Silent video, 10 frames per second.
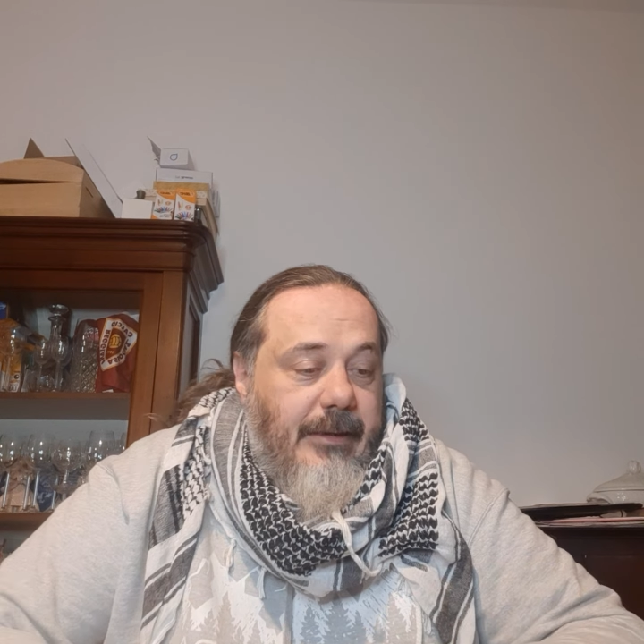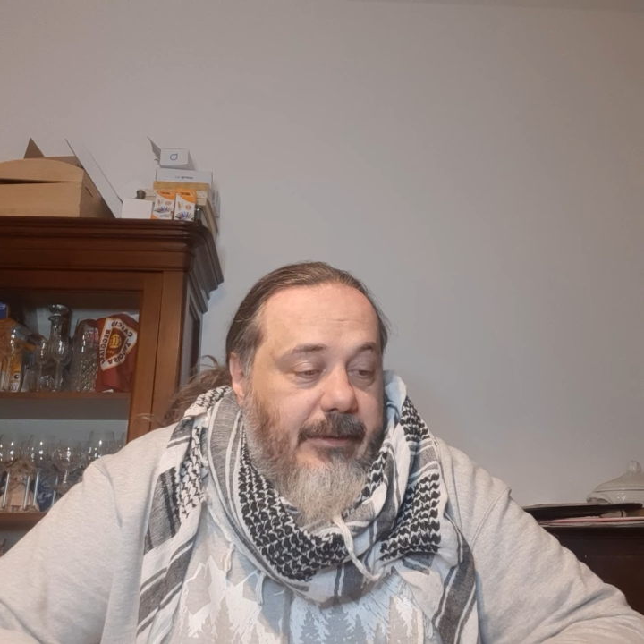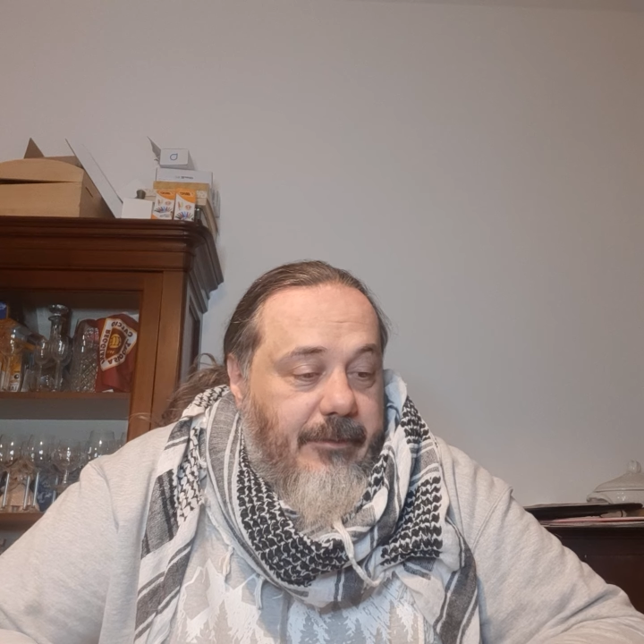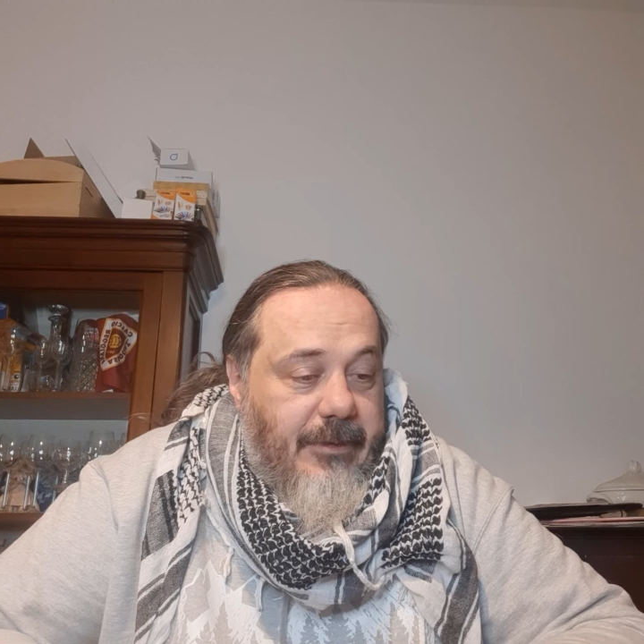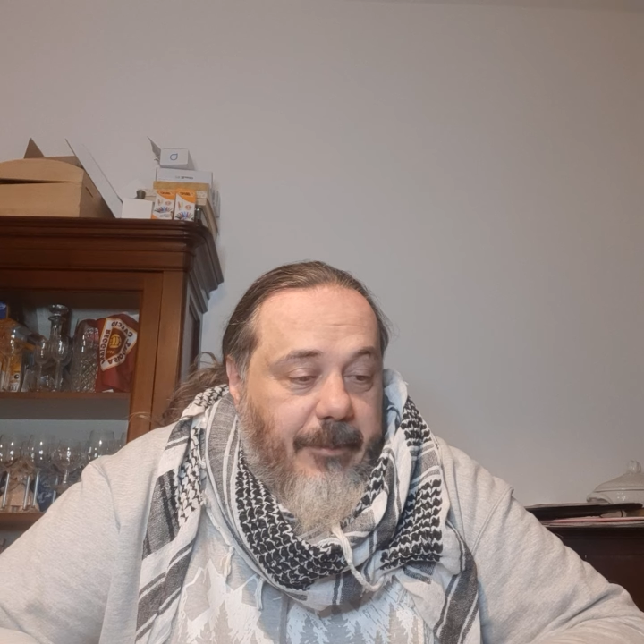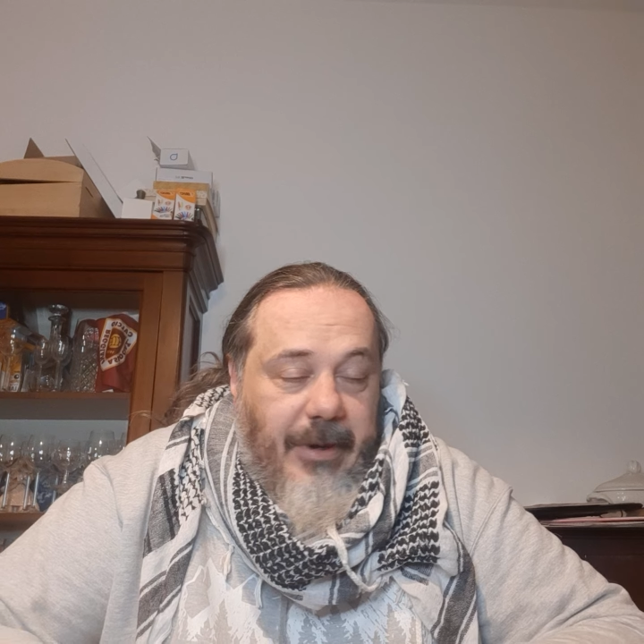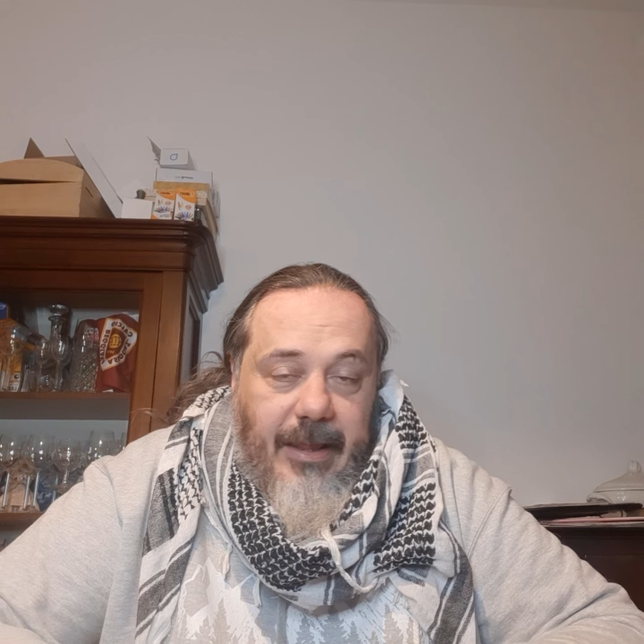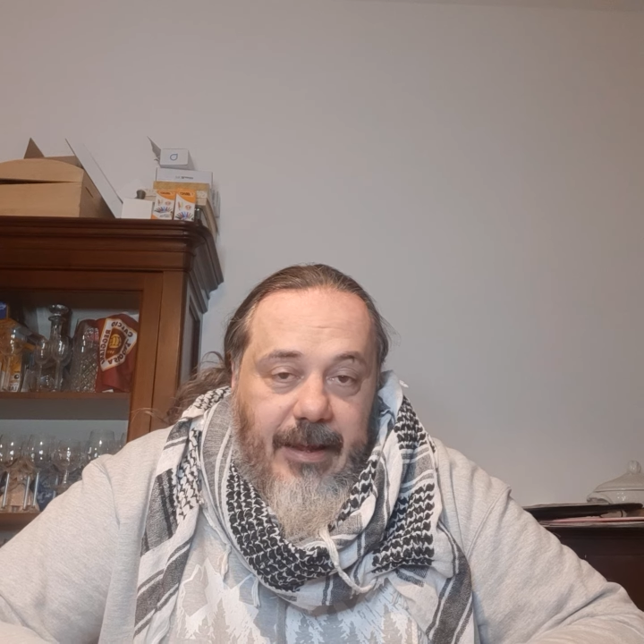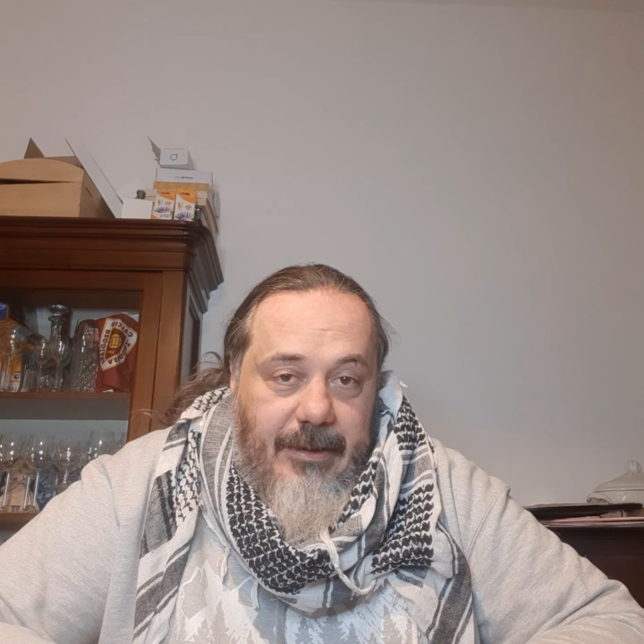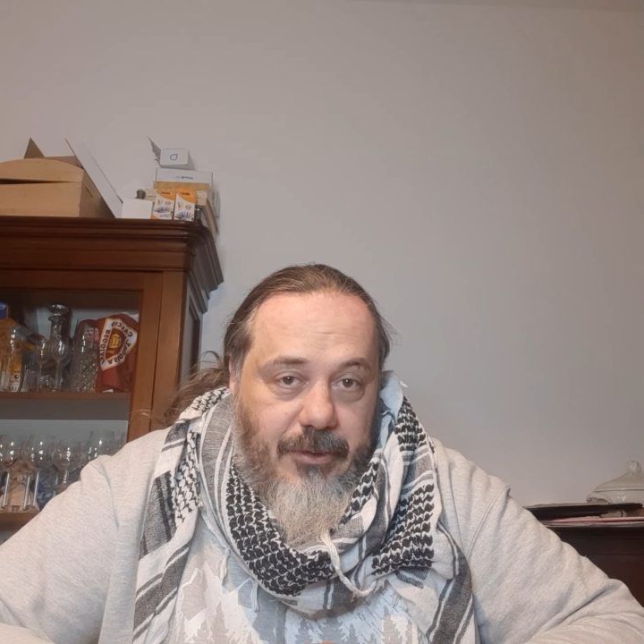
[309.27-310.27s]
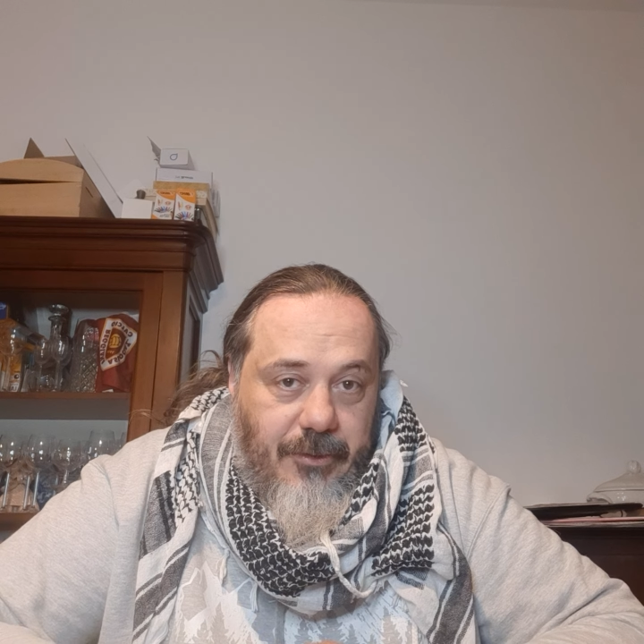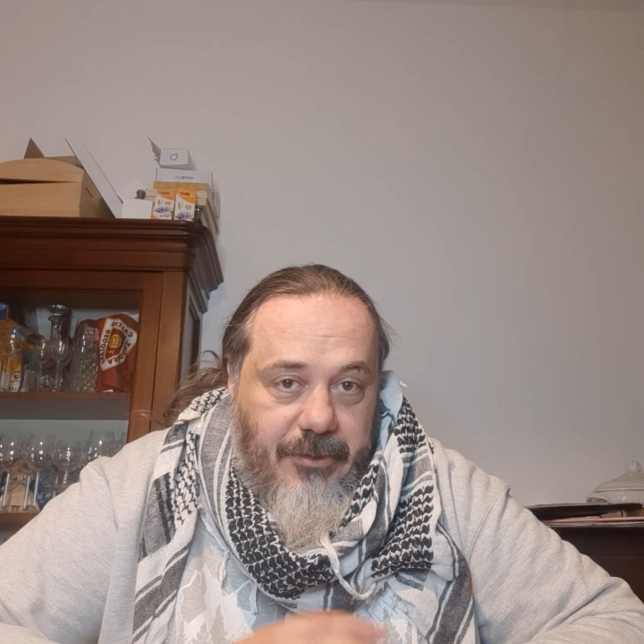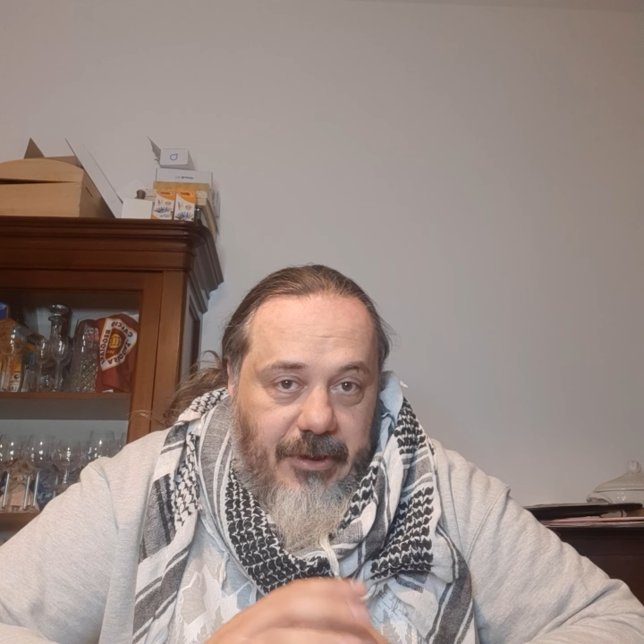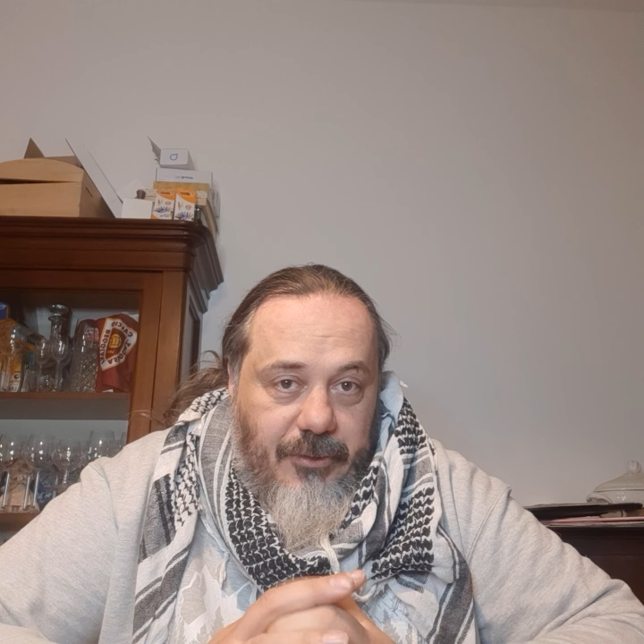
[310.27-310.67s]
non saprei altro cosa